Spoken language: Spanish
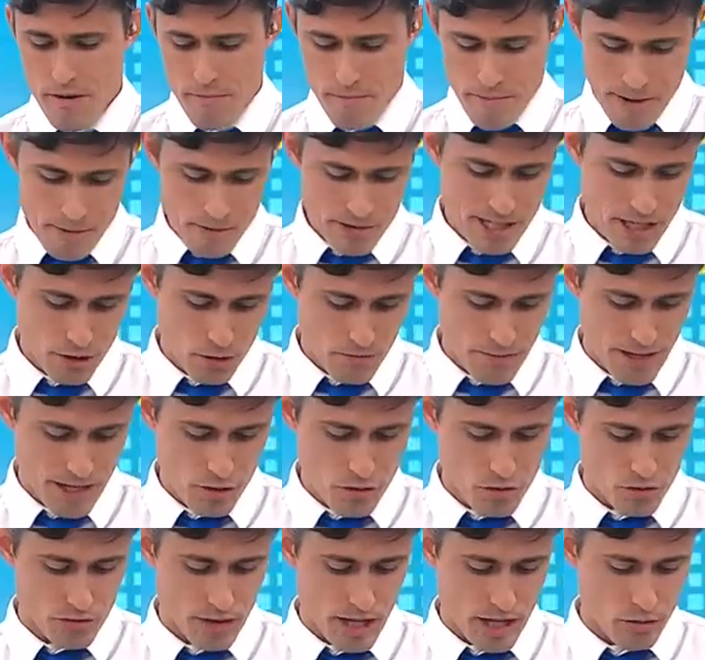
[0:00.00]
Vamos a tomar
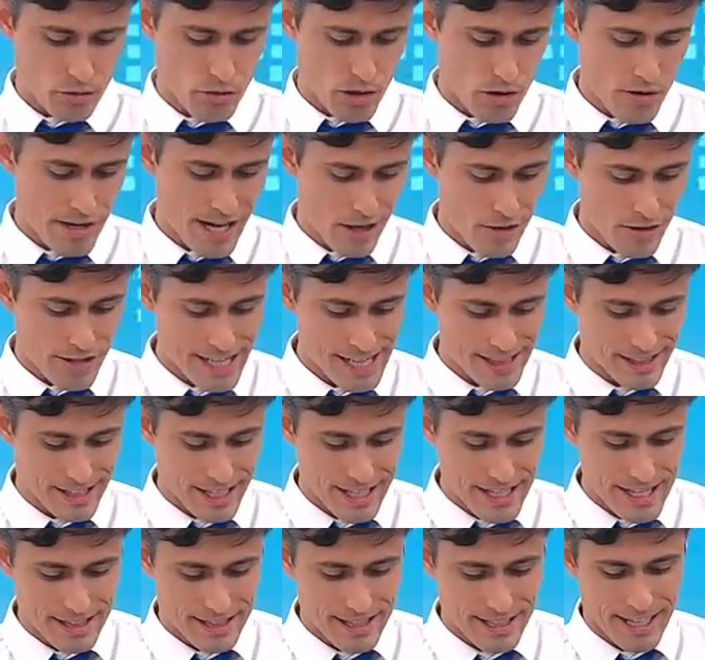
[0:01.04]
contacto ahora con el
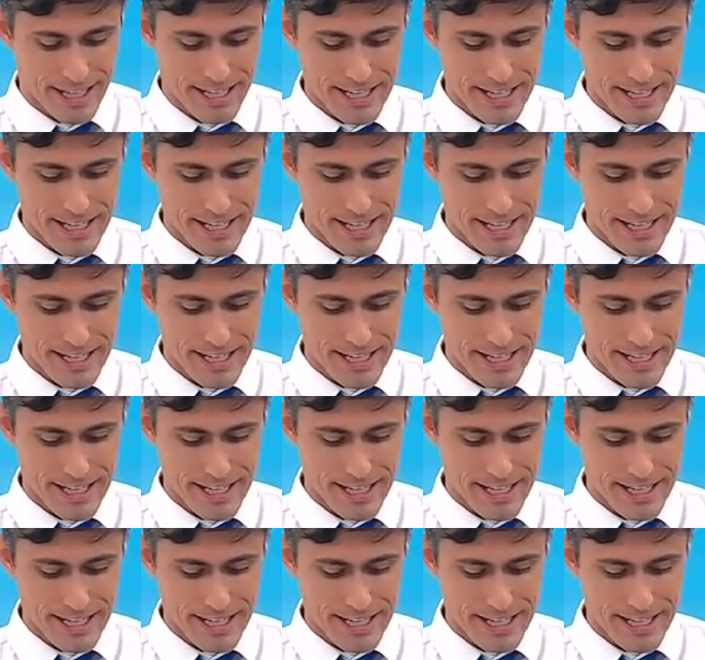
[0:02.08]
teniente